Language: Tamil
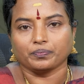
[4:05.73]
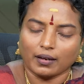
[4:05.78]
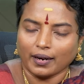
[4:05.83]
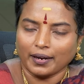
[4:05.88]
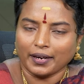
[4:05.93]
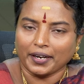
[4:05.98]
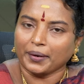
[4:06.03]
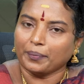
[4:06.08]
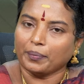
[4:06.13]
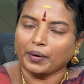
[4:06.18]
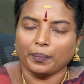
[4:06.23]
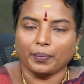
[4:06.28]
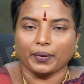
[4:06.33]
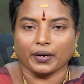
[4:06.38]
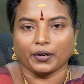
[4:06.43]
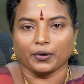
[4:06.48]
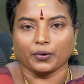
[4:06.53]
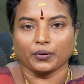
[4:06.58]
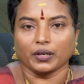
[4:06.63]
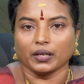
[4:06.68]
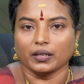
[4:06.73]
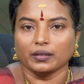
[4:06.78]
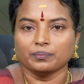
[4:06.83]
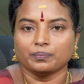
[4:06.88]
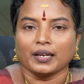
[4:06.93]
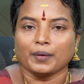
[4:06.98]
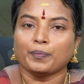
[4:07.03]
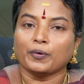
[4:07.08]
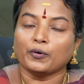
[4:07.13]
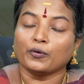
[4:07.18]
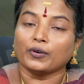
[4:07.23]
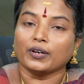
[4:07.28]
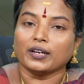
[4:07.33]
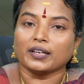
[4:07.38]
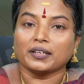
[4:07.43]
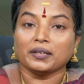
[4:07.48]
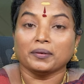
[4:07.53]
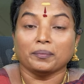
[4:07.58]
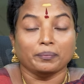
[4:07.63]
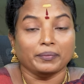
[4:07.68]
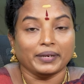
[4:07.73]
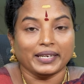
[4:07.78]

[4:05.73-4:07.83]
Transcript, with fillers: கண்டிப்பாக பண்ணணுங்க இப்போ உங்களுக்கு